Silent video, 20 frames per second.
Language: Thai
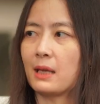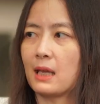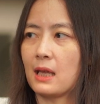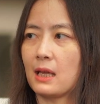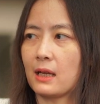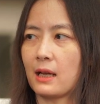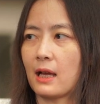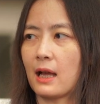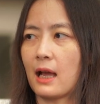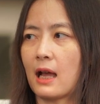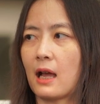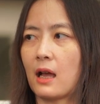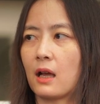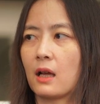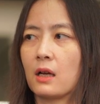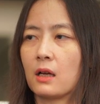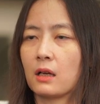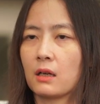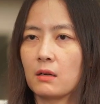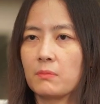เองอะค่ะ
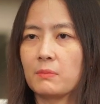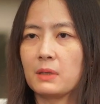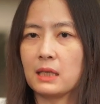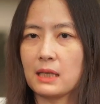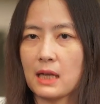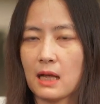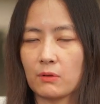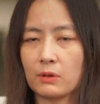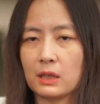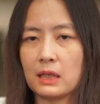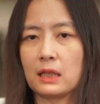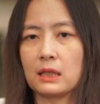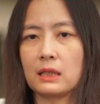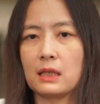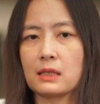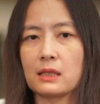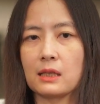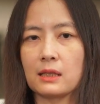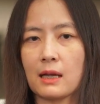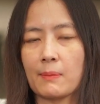ก็มีแนวคิด
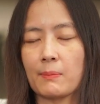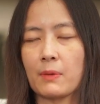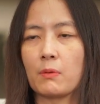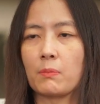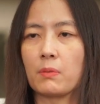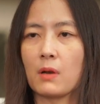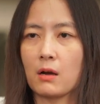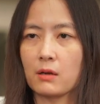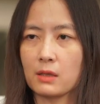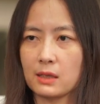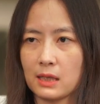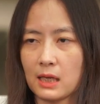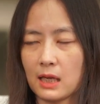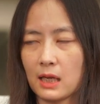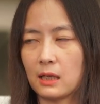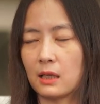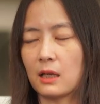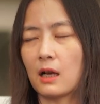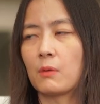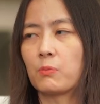ที่จะนำเอาบล็อกเช
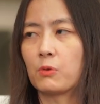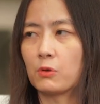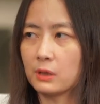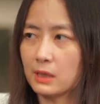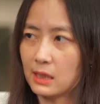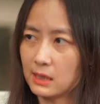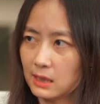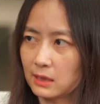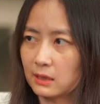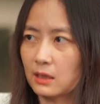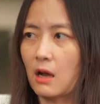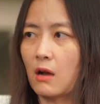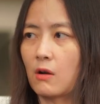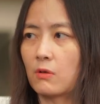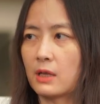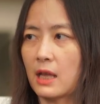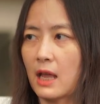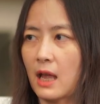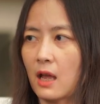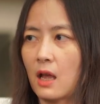นหรือเอาพวกดิจิตอล
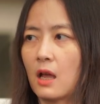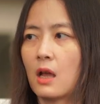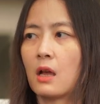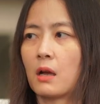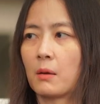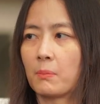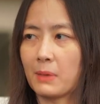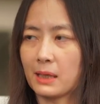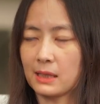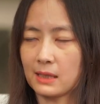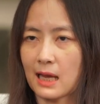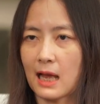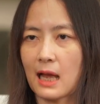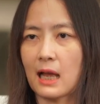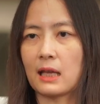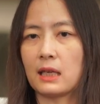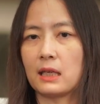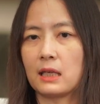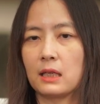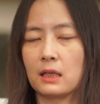เนี่ยมา
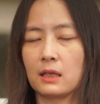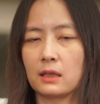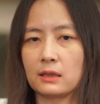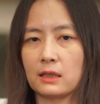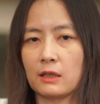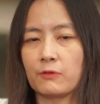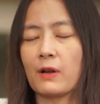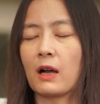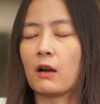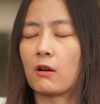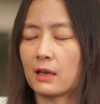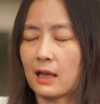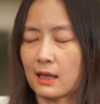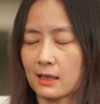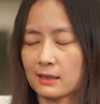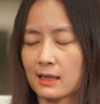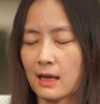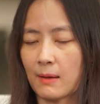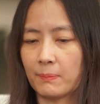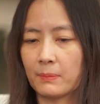ใช้ในฝั่งของหลั
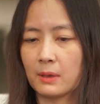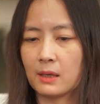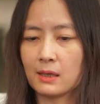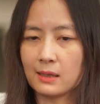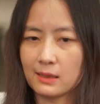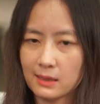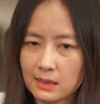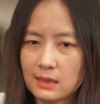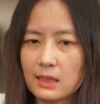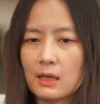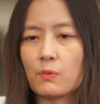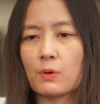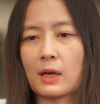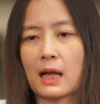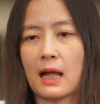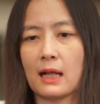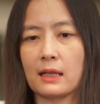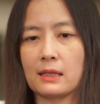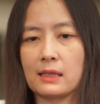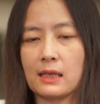กทรัพย์ เช่นเดียว
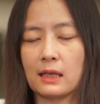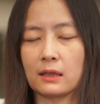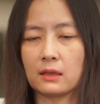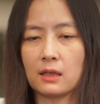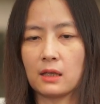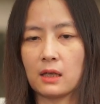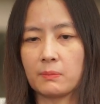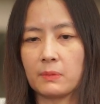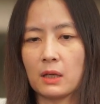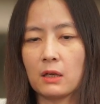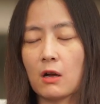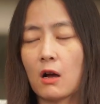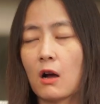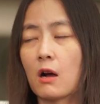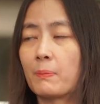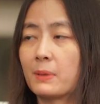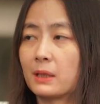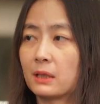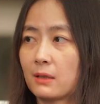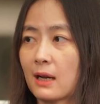กันอย่างเดิมเนี่ยเราอ
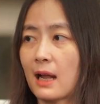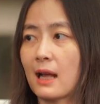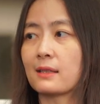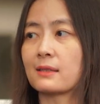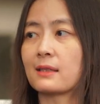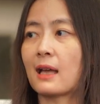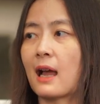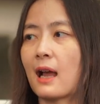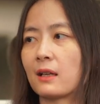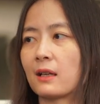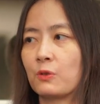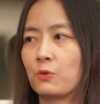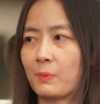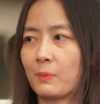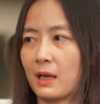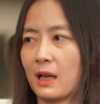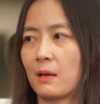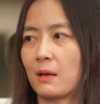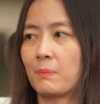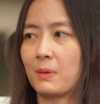อกเป็นตราสารถูก
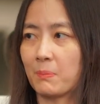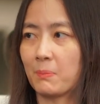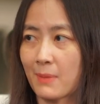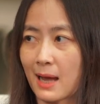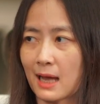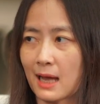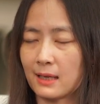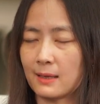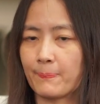ไหมคะเป็นใบ